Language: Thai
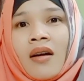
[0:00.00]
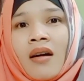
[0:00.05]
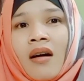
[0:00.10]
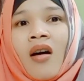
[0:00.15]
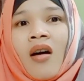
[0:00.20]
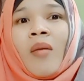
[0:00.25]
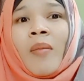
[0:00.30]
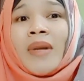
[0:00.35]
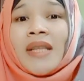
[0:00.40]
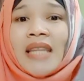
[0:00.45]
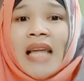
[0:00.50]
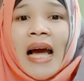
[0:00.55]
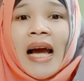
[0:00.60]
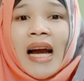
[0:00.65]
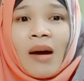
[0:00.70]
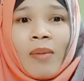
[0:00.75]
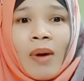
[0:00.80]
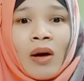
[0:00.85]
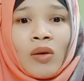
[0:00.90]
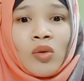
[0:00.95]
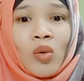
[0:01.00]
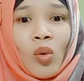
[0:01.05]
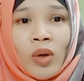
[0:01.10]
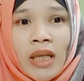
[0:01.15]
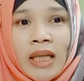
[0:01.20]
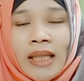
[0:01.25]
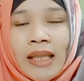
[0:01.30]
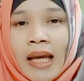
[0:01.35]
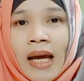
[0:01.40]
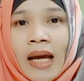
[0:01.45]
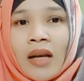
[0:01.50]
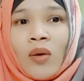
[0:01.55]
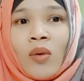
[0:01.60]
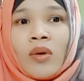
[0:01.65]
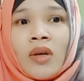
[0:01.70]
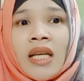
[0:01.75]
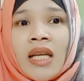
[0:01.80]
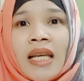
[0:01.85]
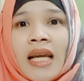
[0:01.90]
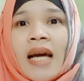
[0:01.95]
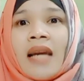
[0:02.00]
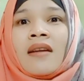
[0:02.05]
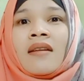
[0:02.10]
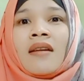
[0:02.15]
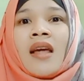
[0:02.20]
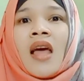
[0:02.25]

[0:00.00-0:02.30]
อ๋อ มันต่างกับเราตรงนี้นะ โน่นนี่นั่น